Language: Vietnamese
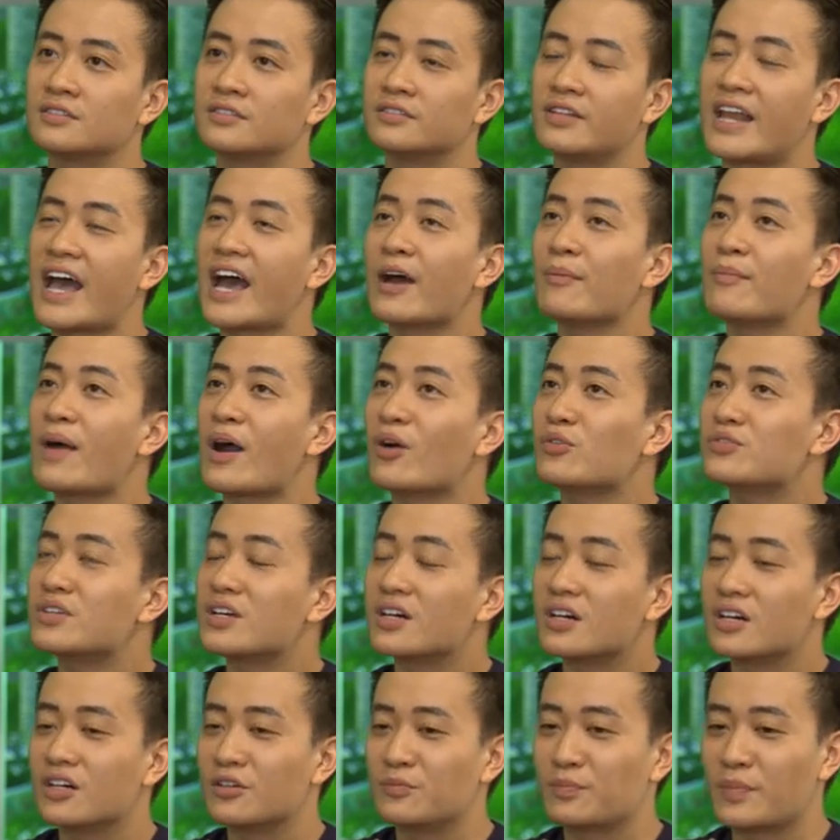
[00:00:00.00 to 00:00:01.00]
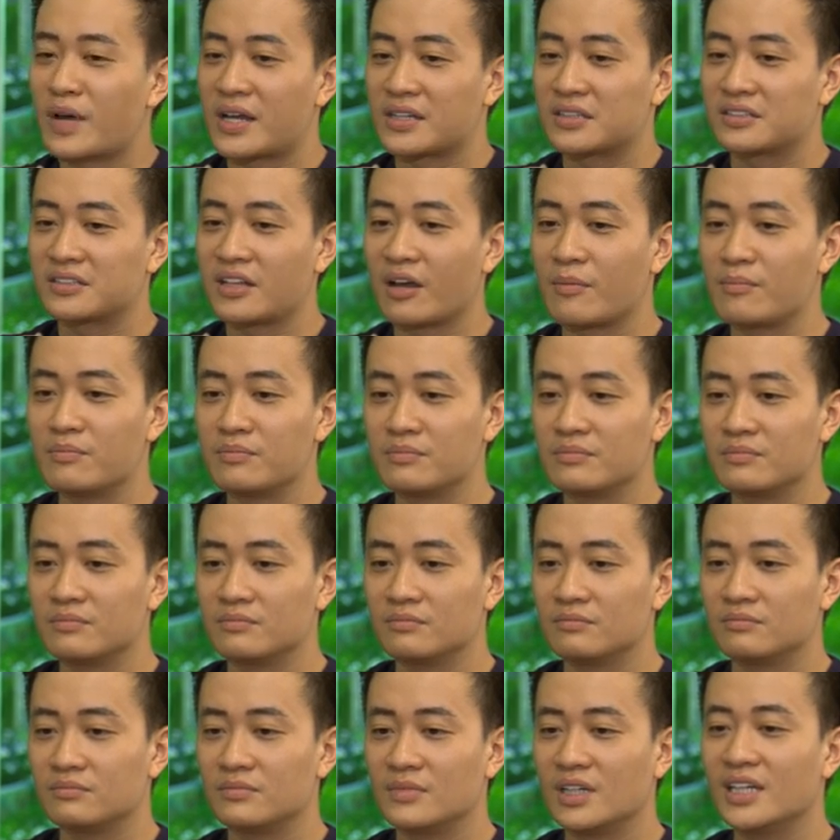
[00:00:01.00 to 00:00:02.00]
đã bao giờ mà tâm
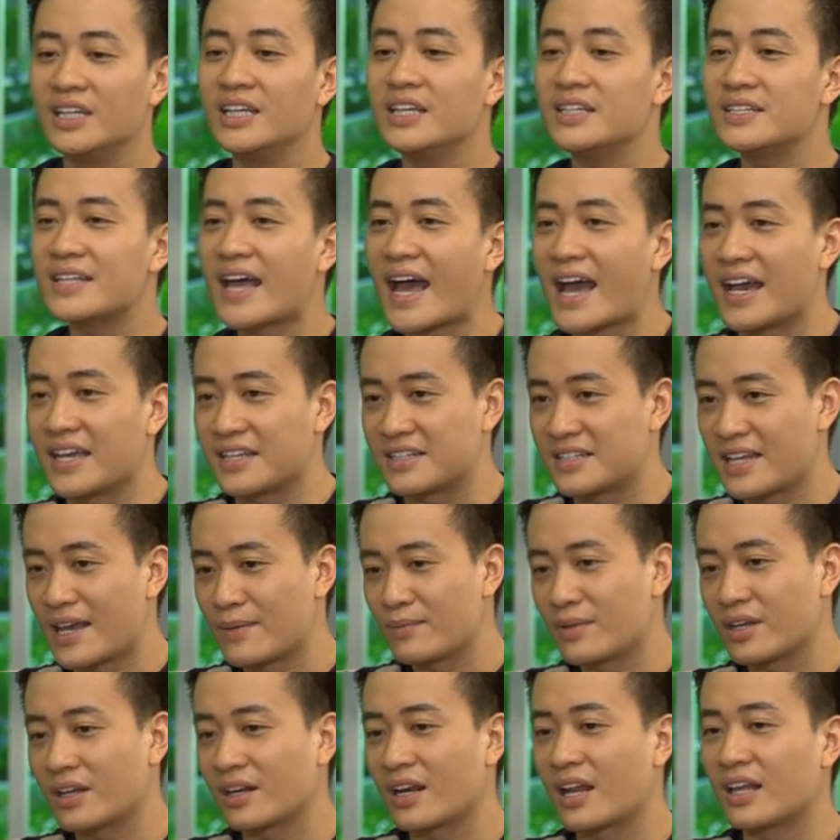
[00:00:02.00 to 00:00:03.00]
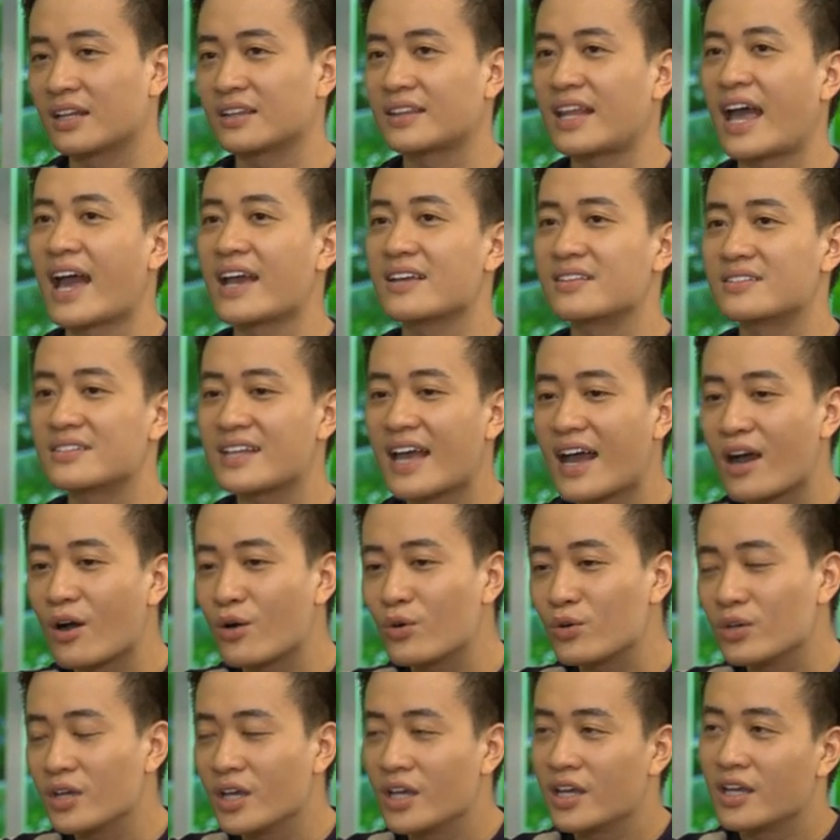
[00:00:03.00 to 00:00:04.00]
lý giải xem rằng là tại sao
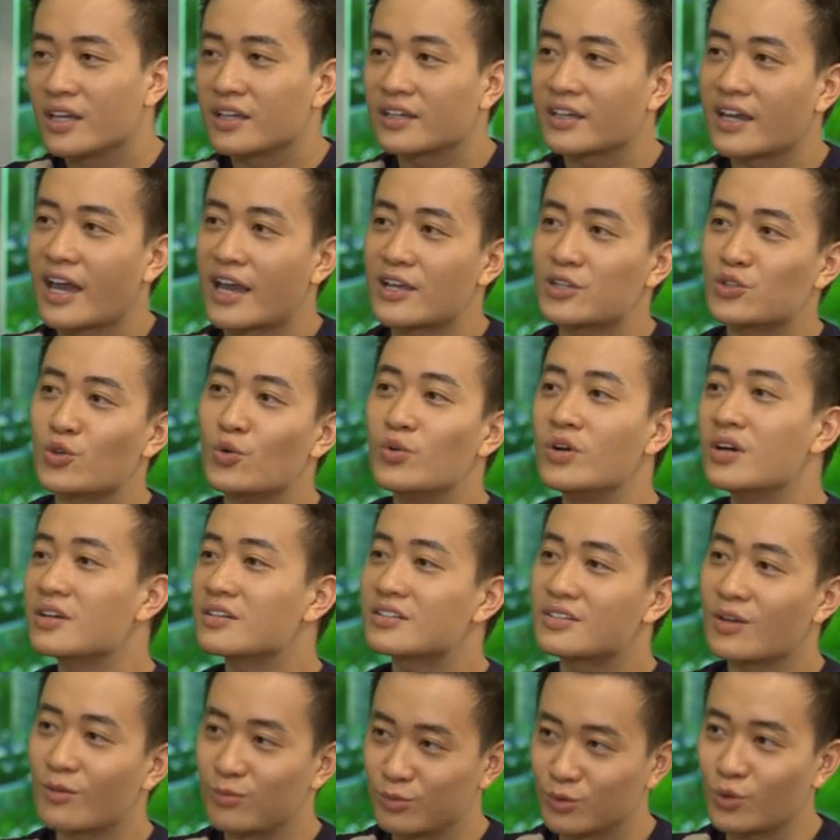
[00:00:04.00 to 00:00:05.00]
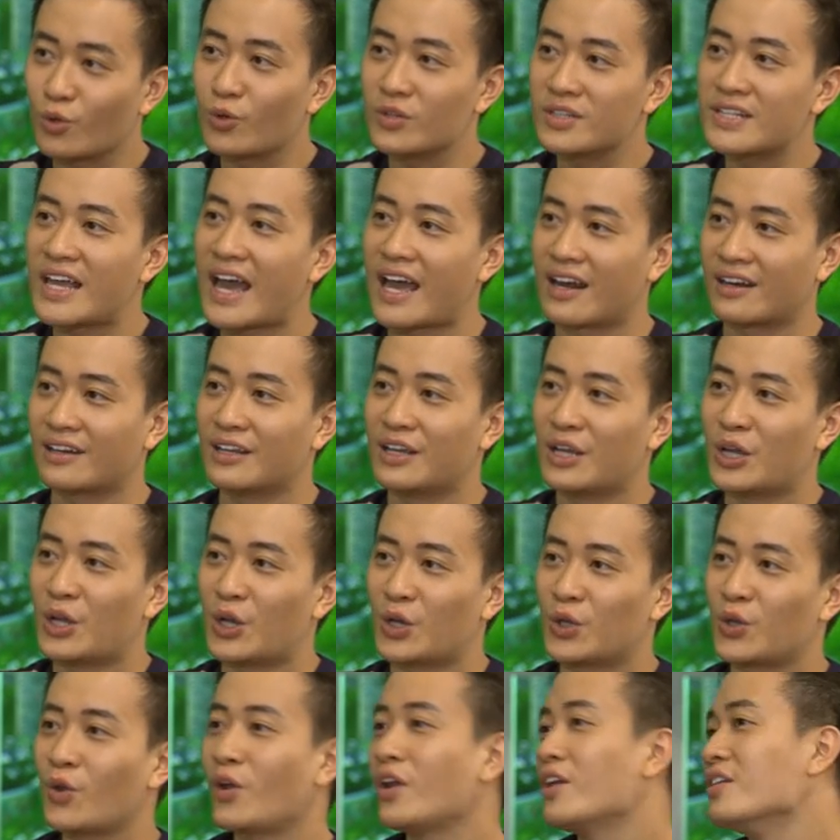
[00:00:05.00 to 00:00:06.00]
cái xu hướng sống tối giản
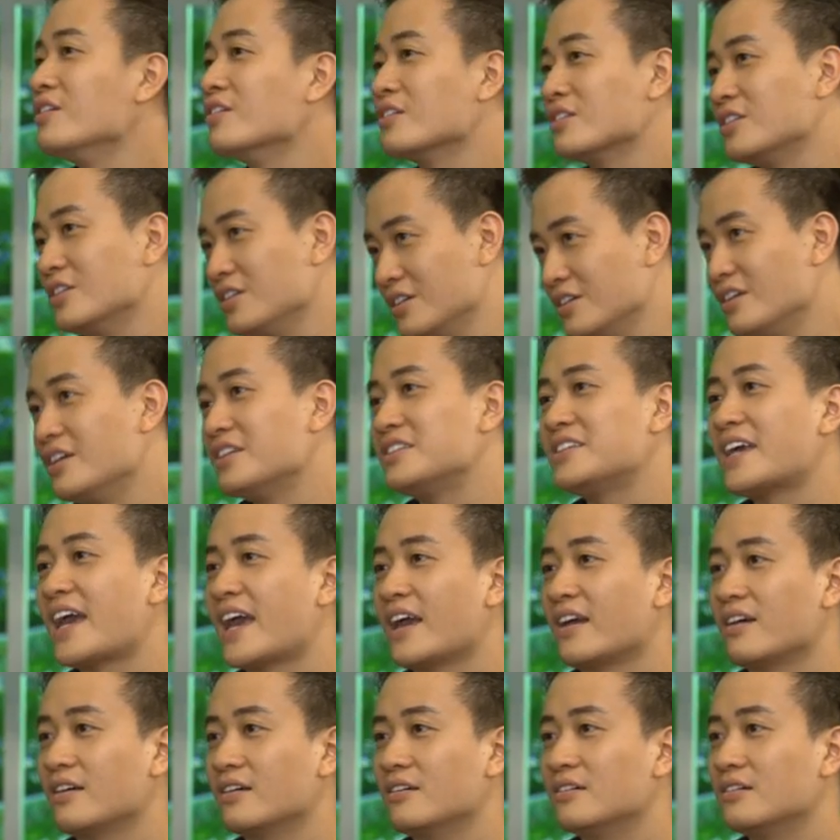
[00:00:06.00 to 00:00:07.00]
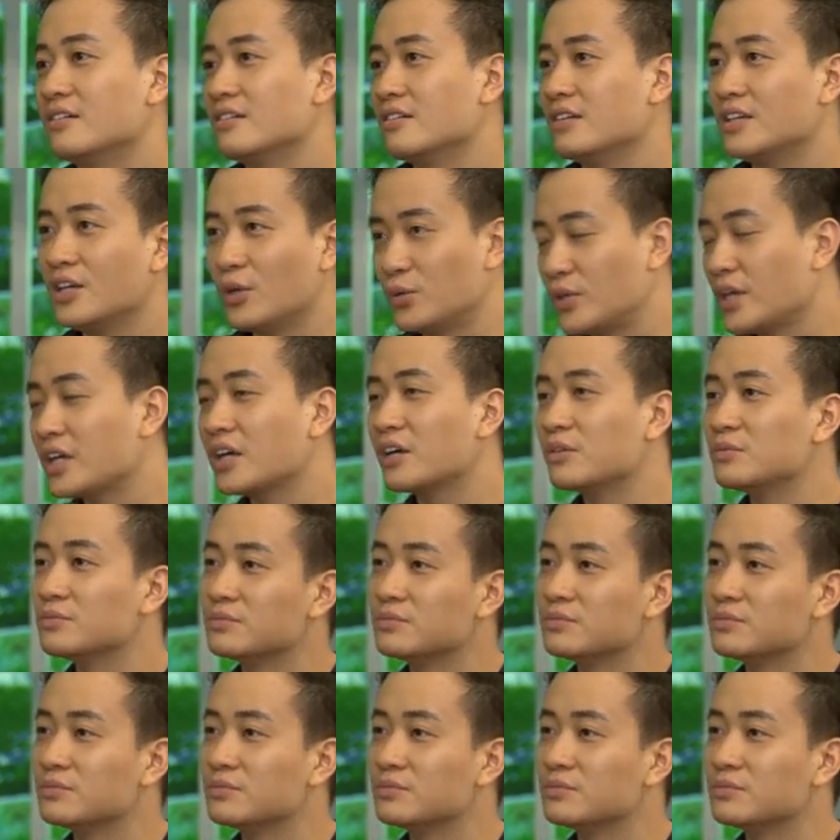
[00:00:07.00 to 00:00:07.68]
nó lại được những người trẻ yêu thích không